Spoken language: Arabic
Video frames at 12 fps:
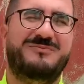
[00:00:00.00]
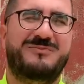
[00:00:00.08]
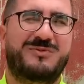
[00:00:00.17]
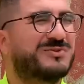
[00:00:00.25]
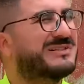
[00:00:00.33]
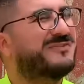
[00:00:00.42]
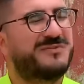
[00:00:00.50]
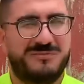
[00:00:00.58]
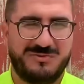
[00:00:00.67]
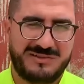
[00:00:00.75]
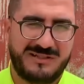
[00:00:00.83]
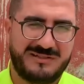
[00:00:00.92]
نوصل فين ما
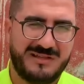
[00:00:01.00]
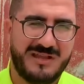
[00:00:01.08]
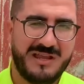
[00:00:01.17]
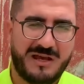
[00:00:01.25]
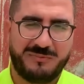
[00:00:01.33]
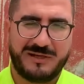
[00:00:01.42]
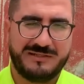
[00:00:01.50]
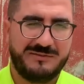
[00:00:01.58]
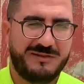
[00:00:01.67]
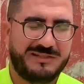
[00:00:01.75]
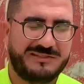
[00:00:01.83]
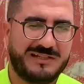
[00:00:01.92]
وصلت غنبقى ديما
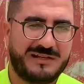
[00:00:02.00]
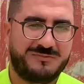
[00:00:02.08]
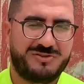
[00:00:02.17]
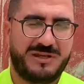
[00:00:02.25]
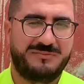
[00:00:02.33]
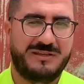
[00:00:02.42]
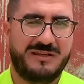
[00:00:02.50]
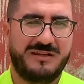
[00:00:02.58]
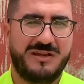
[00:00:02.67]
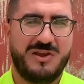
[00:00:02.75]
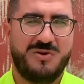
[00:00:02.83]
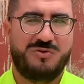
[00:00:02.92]
نحترم الشعب ديالي
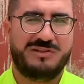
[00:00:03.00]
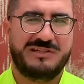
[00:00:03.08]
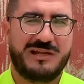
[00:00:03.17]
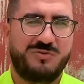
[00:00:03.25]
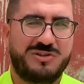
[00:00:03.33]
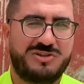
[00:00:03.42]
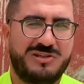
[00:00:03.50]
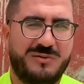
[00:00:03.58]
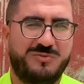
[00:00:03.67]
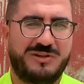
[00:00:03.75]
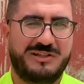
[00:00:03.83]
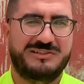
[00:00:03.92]
ونحترم ولاد الشعب
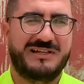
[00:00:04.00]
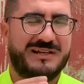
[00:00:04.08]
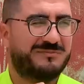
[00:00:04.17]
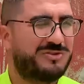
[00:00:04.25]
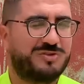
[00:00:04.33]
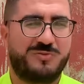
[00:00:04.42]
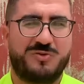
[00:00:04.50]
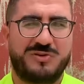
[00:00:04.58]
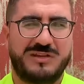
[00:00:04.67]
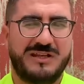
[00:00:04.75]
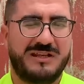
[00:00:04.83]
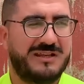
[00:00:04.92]
ونحترم الجمهور
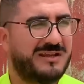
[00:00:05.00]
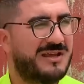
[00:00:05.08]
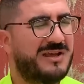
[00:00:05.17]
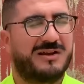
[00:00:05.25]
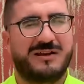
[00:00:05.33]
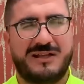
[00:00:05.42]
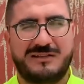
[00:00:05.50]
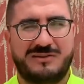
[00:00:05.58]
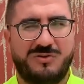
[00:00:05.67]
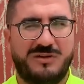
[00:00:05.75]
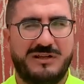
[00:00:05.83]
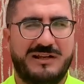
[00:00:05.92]
ديالي
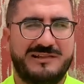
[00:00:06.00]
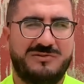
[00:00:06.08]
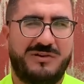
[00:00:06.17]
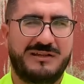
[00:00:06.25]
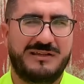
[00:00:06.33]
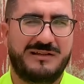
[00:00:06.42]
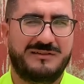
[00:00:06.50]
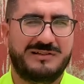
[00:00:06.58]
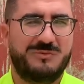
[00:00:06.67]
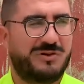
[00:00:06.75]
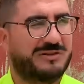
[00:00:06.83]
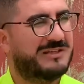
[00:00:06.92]
ونقدروا على راسي وعينيا شحال
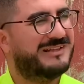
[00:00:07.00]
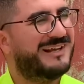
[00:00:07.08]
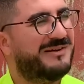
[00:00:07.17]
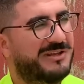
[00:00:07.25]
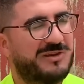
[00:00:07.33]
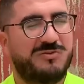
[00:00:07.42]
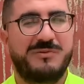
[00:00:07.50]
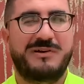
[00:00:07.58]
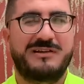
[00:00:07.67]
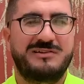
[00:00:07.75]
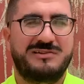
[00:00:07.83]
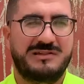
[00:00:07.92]
واحد كيتلاقى معايا كيقول لي ما
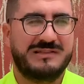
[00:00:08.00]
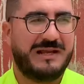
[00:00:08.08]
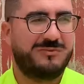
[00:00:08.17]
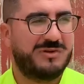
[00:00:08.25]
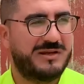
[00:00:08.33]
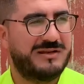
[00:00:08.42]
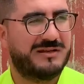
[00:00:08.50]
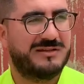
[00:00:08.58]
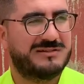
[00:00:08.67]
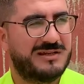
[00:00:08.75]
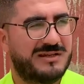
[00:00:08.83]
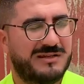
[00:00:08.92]
كناش كنصحابو انك
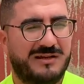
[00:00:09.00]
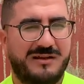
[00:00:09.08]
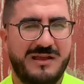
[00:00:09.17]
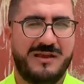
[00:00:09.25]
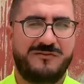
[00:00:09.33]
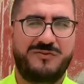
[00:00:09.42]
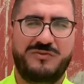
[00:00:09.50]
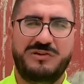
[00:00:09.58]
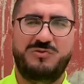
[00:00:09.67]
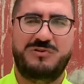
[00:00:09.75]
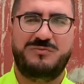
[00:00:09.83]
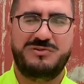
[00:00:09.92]
انت في
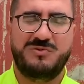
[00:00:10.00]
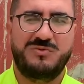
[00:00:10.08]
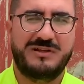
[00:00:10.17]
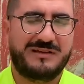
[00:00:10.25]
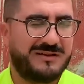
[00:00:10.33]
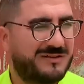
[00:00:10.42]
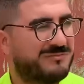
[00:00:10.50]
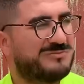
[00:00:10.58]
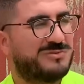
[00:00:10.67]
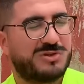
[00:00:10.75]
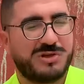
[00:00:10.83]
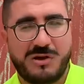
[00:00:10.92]
الفيديوهات ماشي هو هذاك
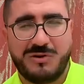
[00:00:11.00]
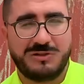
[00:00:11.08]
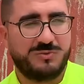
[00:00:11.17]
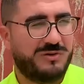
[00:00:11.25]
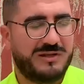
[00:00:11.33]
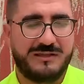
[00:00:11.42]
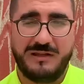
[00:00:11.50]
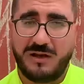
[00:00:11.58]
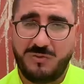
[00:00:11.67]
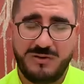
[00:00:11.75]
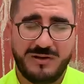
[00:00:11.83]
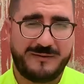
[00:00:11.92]
التواضع
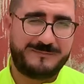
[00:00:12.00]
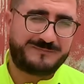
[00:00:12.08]
اخويا